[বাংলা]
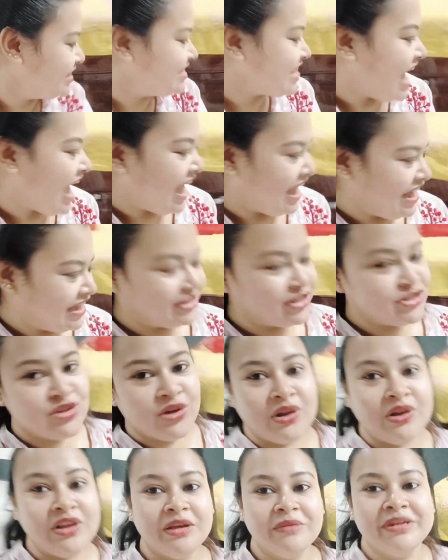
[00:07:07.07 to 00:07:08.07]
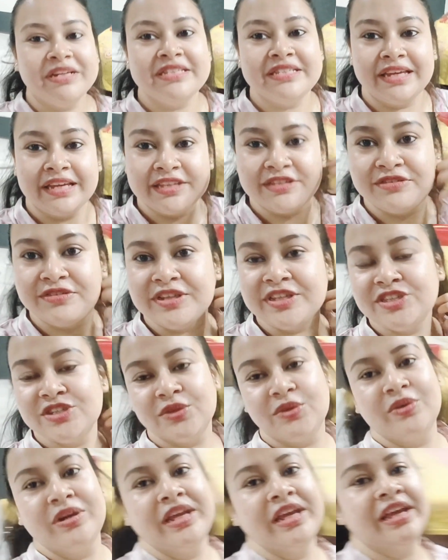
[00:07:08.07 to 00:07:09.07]
যা তো চলো এবার চেঞ্জ ফেঞ্জ
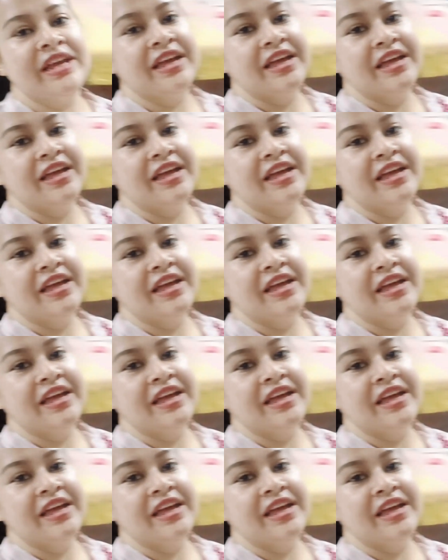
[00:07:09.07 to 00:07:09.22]
করি